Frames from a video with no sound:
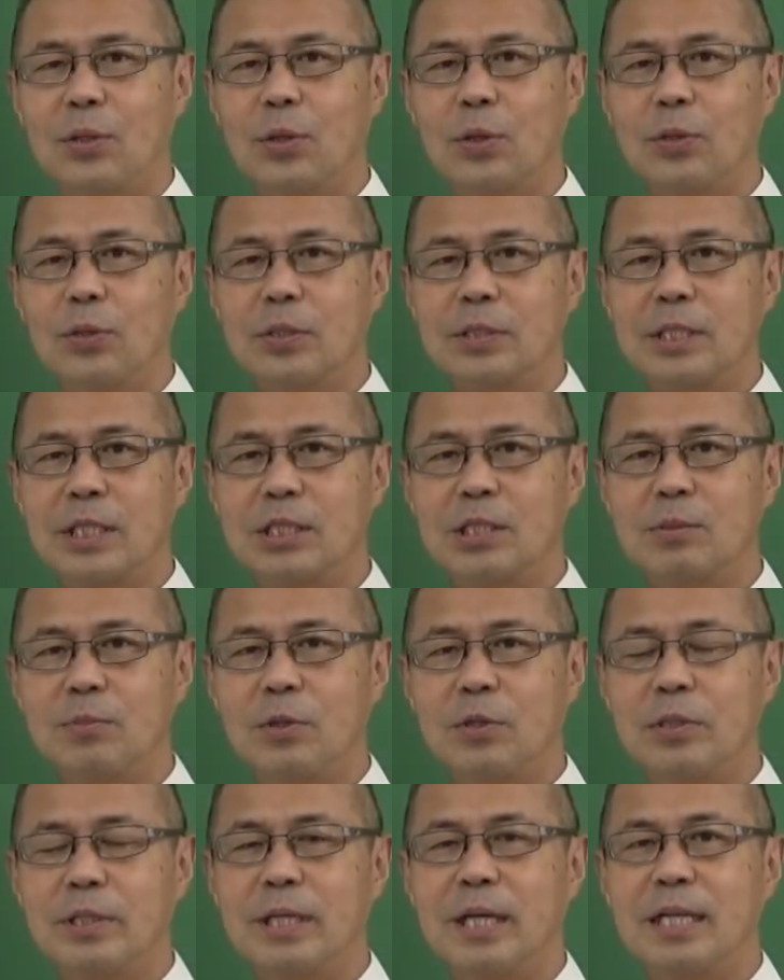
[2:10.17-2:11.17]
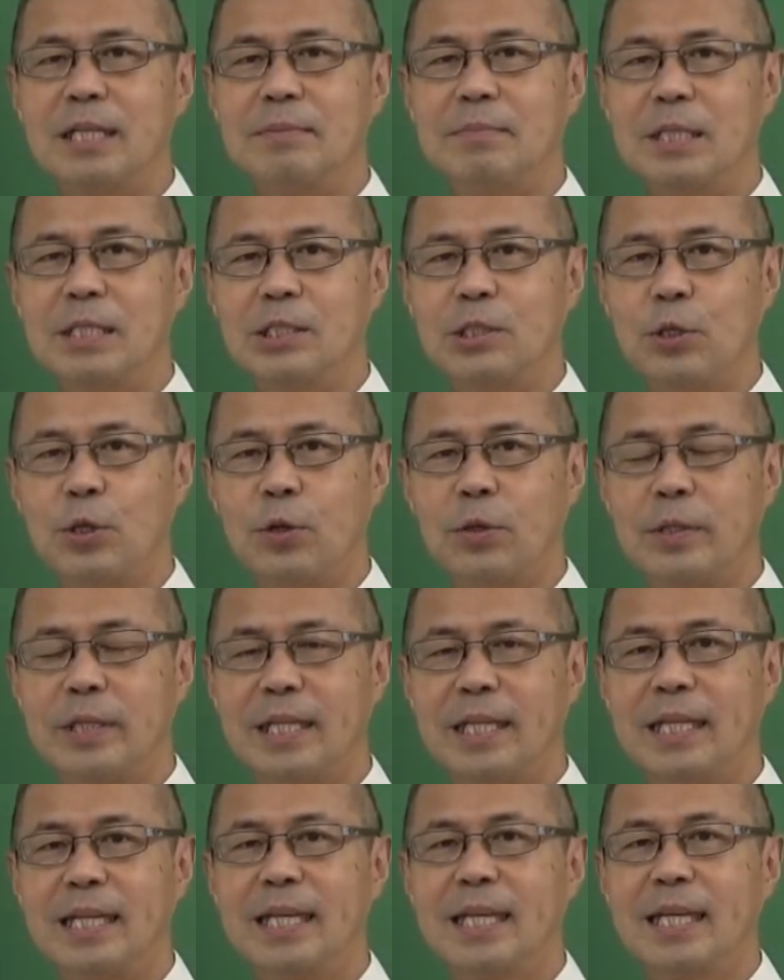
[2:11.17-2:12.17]
今日の設問にありましたよう
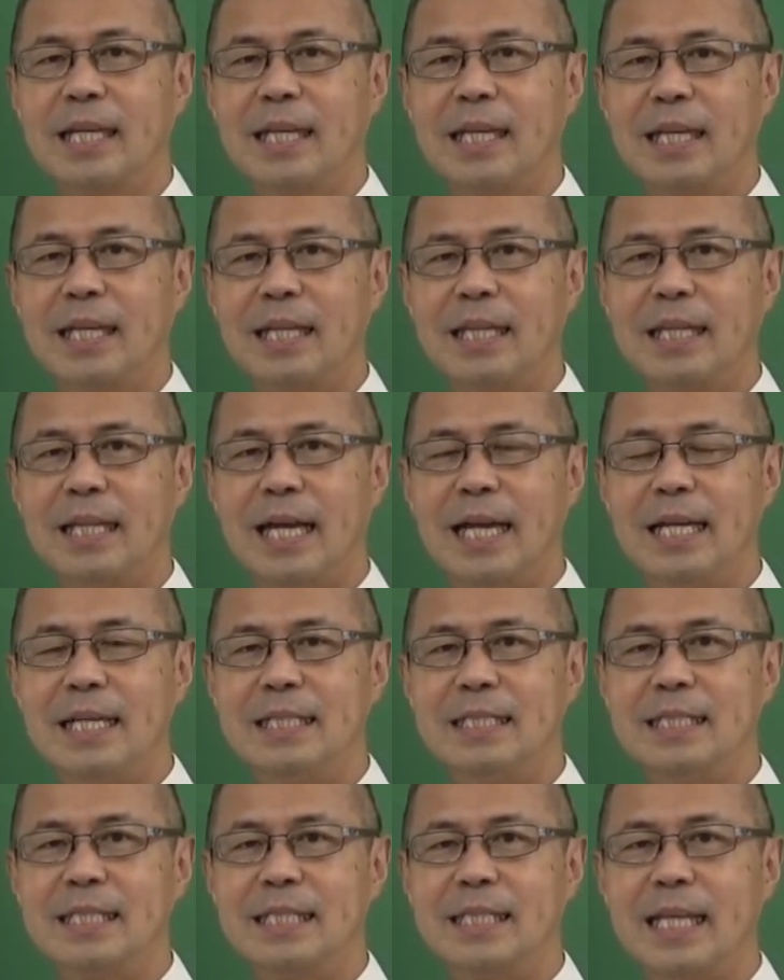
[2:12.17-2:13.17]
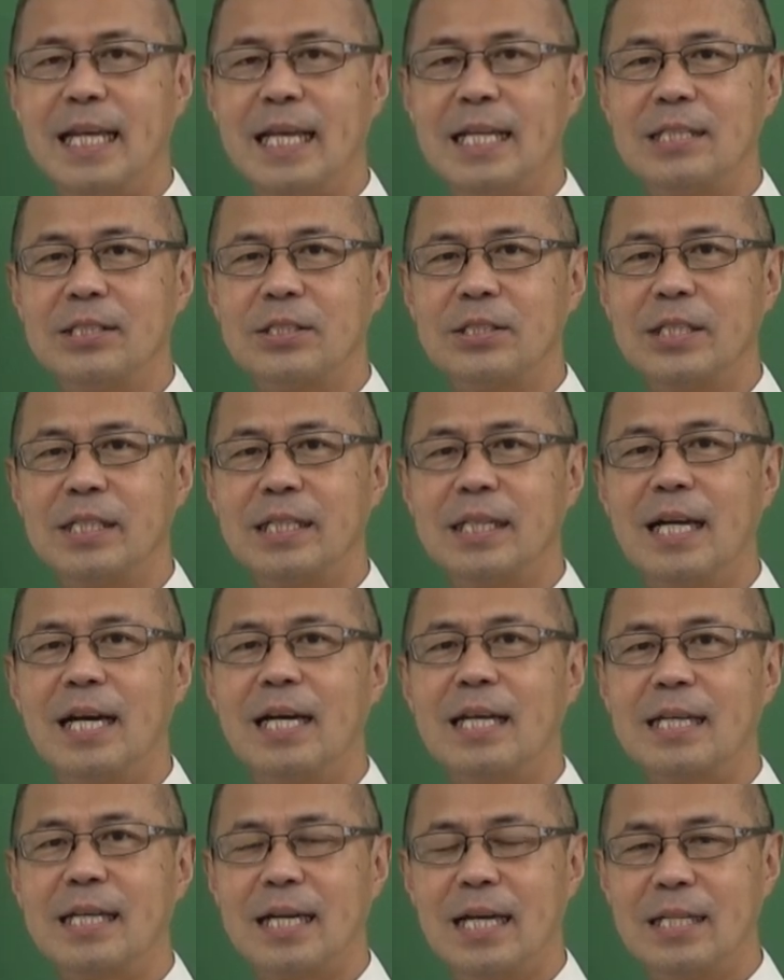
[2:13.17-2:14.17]
に、第一頸椎
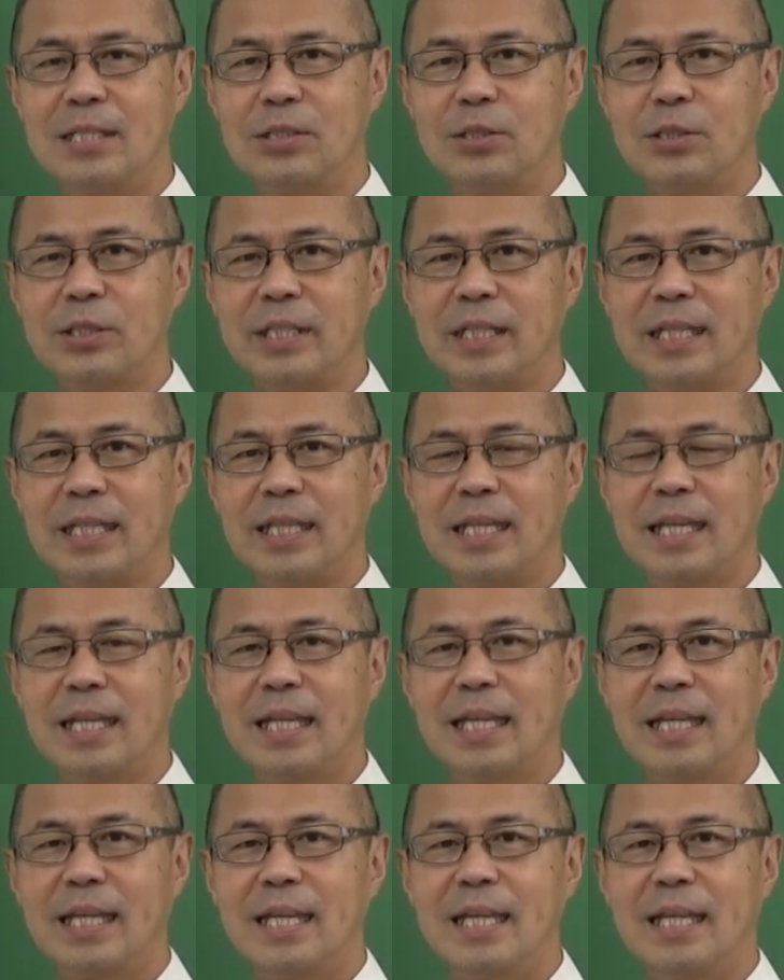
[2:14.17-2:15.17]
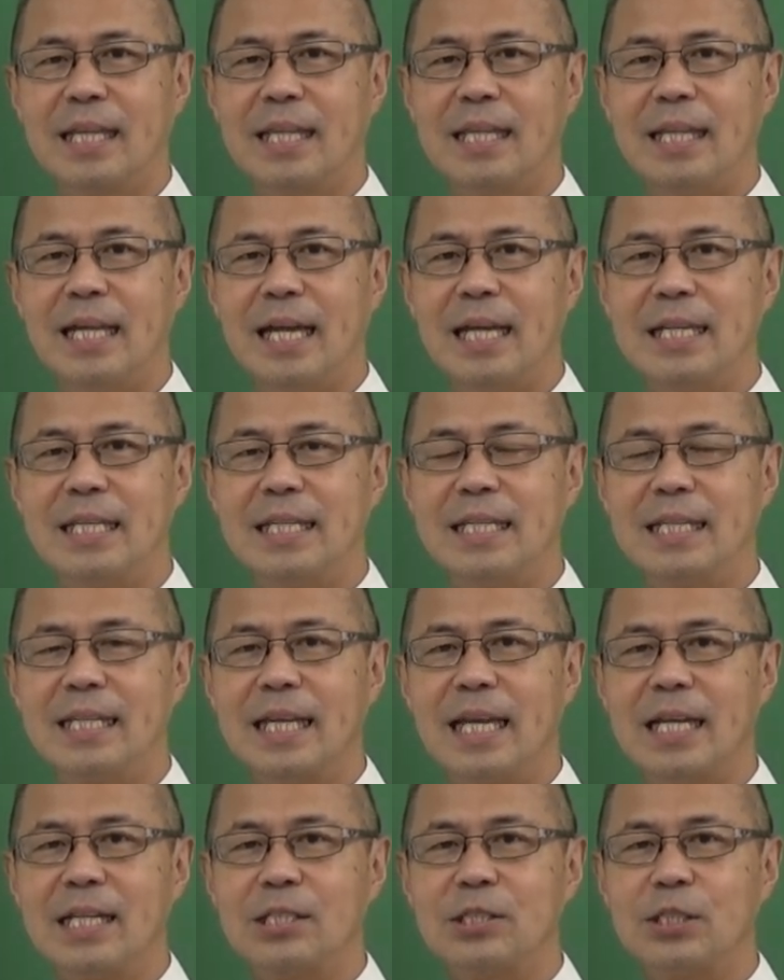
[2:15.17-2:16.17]
が関椎、第二
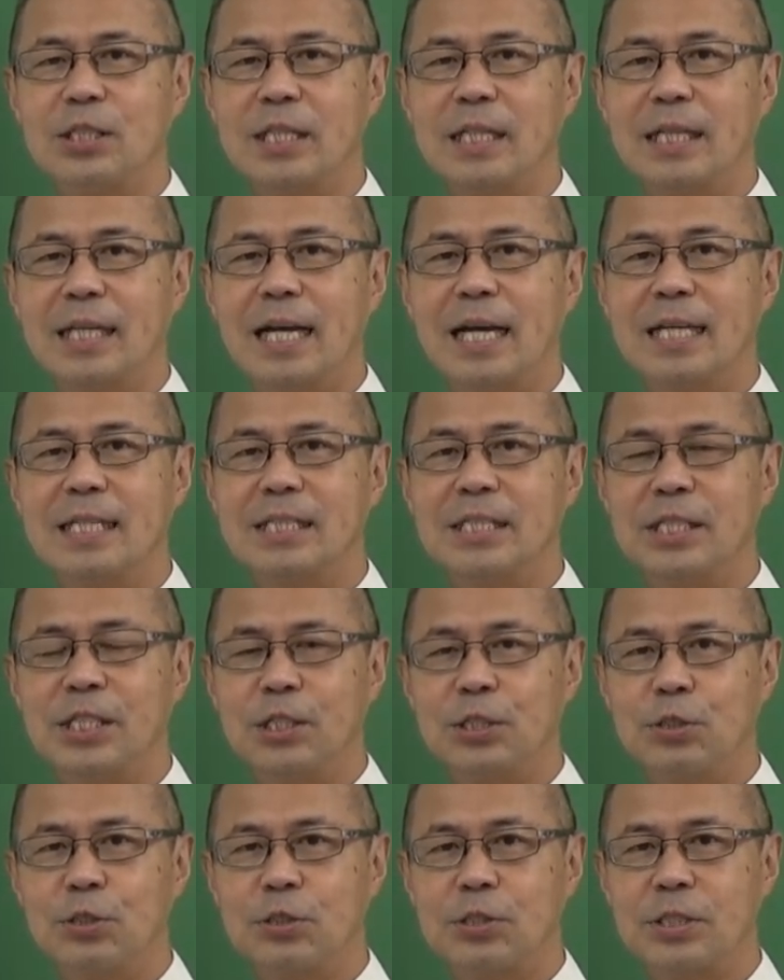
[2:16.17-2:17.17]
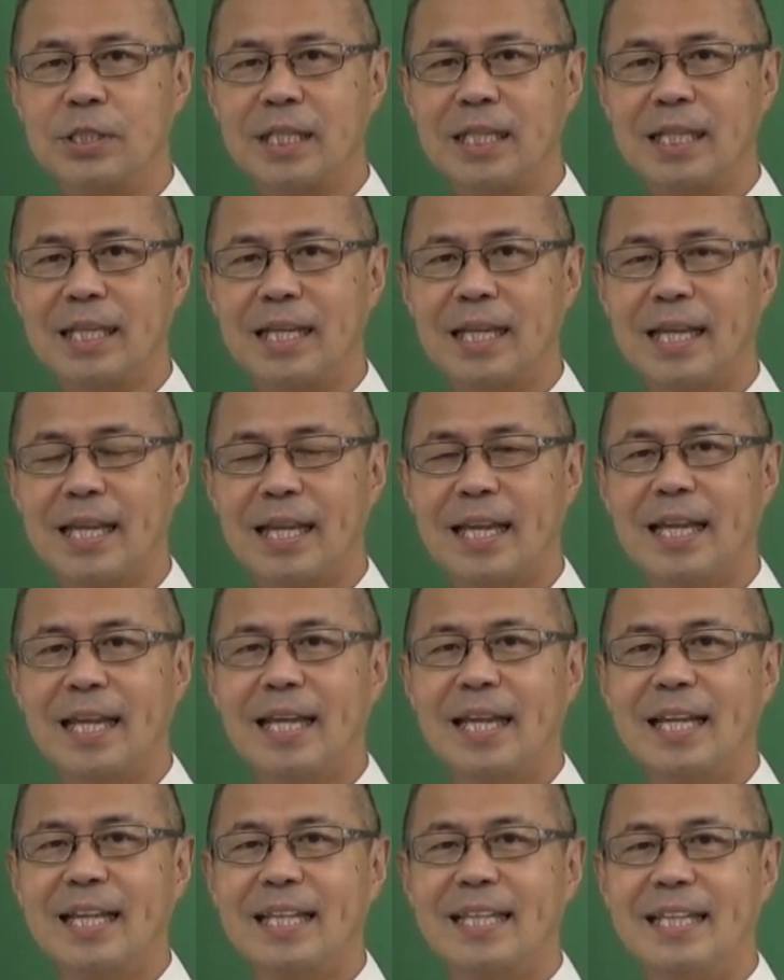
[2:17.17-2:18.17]
頸椎が軸椎、
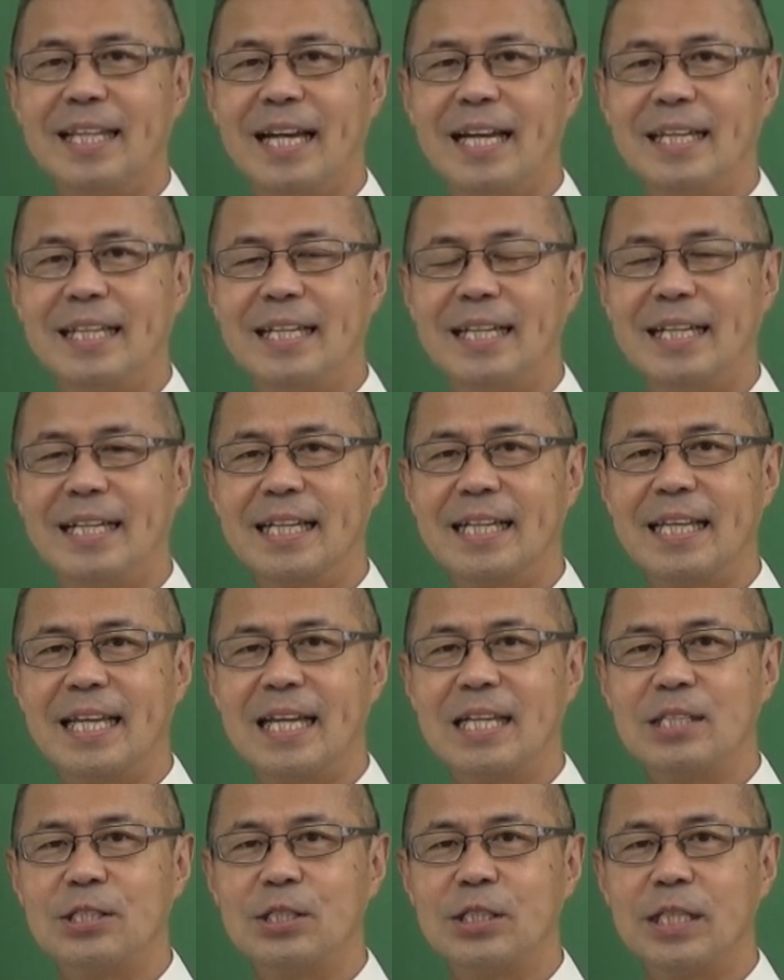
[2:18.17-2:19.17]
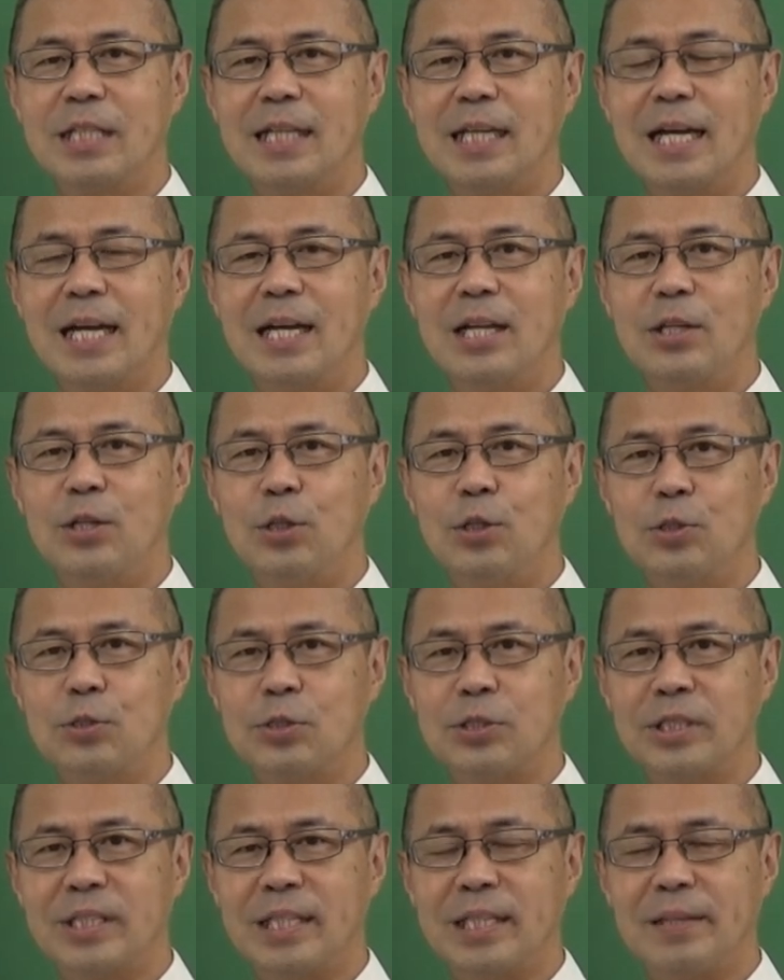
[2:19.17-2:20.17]
第七頸椎が竜
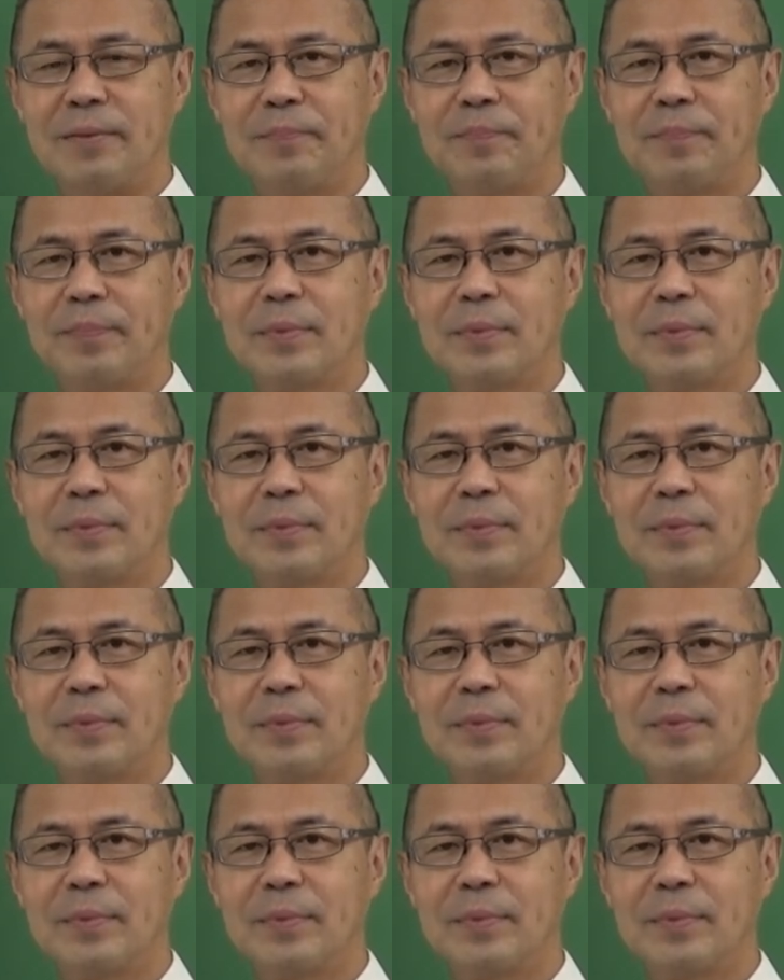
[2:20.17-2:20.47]
椎、